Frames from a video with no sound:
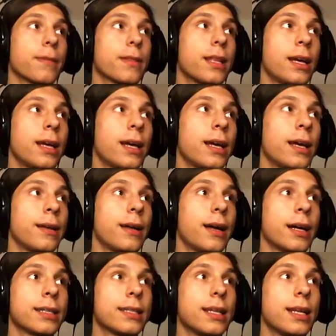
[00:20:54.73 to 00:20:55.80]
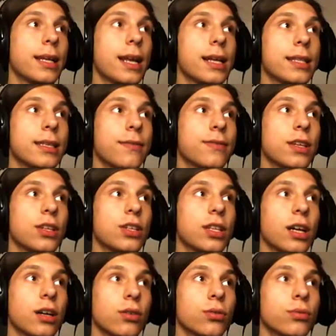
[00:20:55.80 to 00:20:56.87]
te akcelerację w sensie
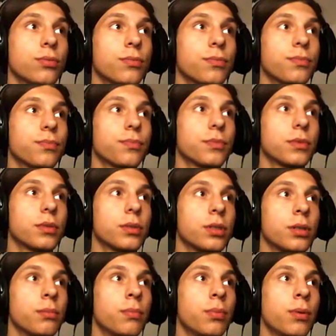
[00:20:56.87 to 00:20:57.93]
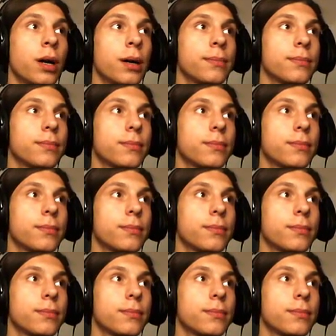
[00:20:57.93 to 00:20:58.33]
taką, żeby była.